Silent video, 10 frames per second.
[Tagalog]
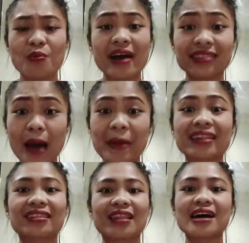yung mga
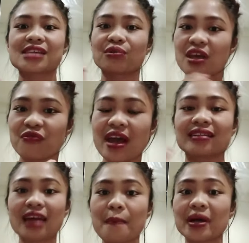dapat na sound
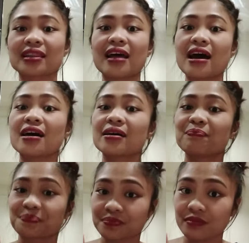effect, dapat na
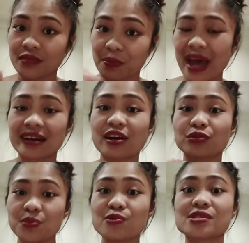
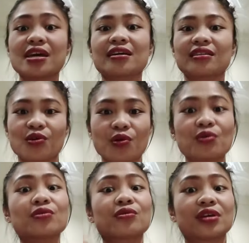background music
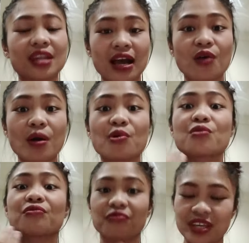nung ginagawa
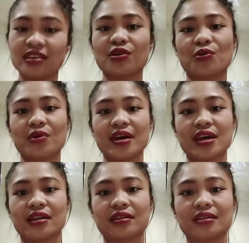mong video.
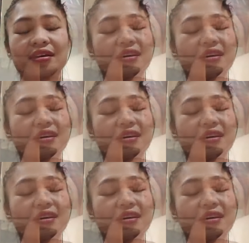Ayan.